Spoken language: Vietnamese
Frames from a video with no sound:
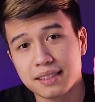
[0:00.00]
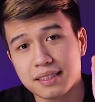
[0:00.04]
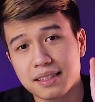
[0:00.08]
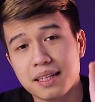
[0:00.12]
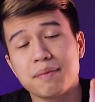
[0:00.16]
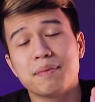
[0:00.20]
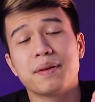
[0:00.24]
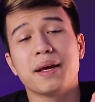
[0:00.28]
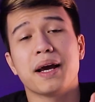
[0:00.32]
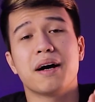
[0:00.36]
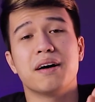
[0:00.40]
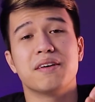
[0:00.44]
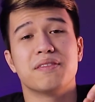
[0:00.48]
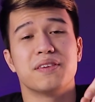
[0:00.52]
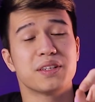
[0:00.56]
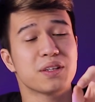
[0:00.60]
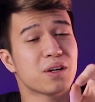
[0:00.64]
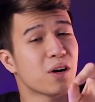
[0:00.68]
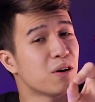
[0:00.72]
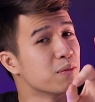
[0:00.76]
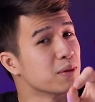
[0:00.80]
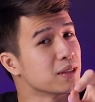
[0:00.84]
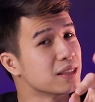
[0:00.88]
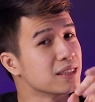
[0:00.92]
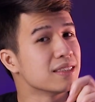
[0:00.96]
Tiếp theo vẫn
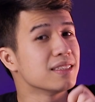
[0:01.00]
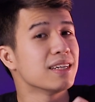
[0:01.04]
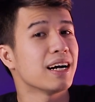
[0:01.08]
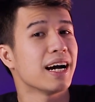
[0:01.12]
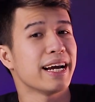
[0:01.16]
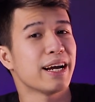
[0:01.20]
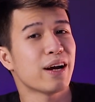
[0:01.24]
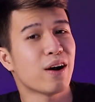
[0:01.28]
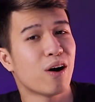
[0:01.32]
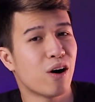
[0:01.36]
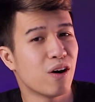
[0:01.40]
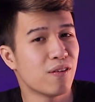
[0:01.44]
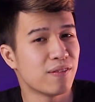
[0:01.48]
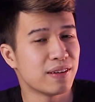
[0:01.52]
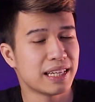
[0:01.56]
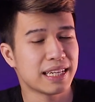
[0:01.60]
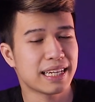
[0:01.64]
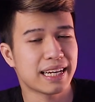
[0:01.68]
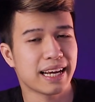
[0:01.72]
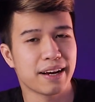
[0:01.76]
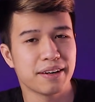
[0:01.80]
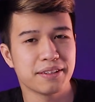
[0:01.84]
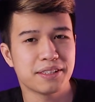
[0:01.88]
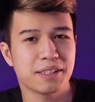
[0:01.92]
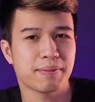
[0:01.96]
còn một thứ nữa hay ho về
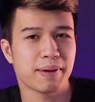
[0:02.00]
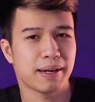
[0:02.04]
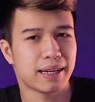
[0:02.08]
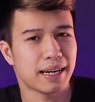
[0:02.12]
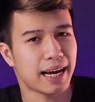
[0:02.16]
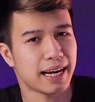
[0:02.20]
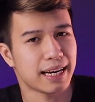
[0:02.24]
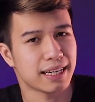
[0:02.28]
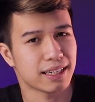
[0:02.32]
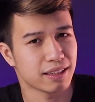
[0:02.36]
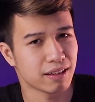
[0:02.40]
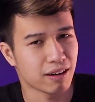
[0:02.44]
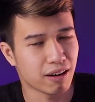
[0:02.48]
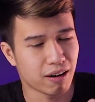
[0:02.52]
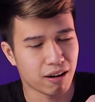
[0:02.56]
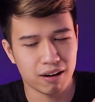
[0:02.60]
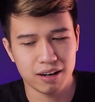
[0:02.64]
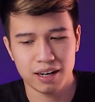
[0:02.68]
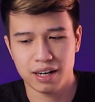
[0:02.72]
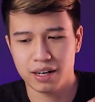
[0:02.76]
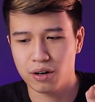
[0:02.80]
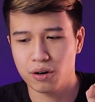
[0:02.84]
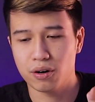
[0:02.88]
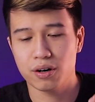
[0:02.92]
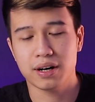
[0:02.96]
thiết kế của chiếc máy này, đó
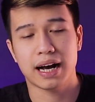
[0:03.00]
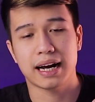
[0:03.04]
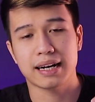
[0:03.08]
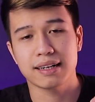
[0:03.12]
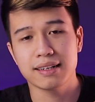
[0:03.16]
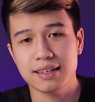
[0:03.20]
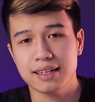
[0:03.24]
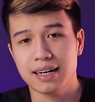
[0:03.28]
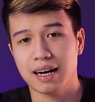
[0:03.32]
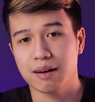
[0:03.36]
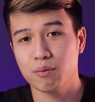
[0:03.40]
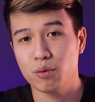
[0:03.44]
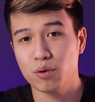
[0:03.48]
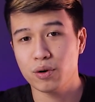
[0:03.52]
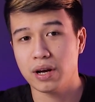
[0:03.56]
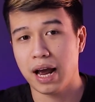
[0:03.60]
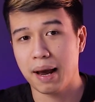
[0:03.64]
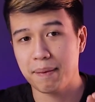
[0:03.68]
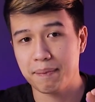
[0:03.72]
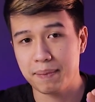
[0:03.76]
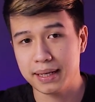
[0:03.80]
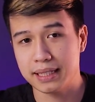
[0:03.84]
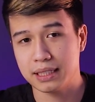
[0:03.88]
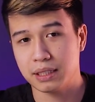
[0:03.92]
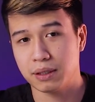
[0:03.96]
là nó kháng nước kháng bụi
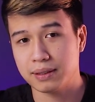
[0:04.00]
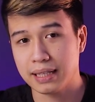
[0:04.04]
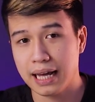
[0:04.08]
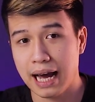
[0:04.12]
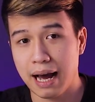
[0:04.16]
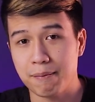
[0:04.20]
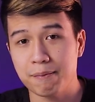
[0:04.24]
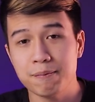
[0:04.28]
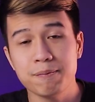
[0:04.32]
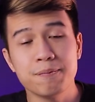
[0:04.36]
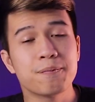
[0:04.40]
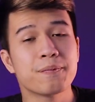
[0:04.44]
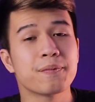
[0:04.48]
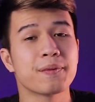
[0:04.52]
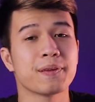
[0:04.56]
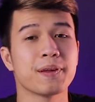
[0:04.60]
I P sáu tám.